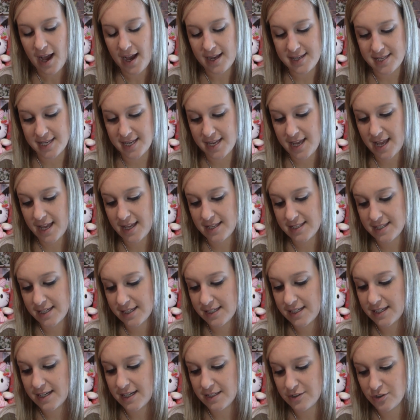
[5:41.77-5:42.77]
así que hay que
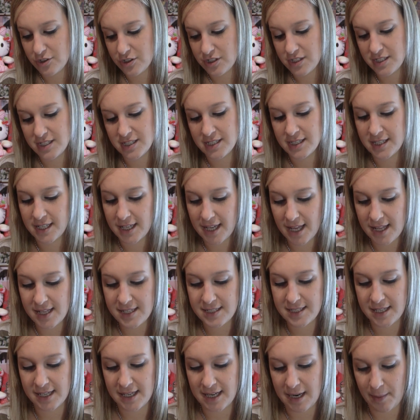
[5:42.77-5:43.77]
seguir las dosis
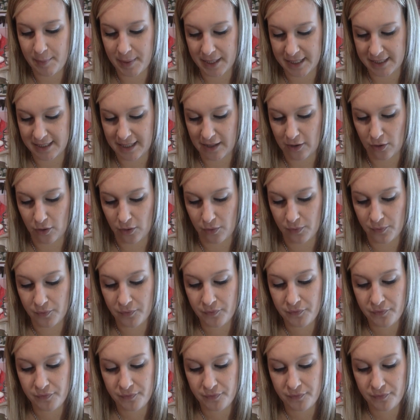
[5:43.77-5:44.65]
indicadas en el apartado.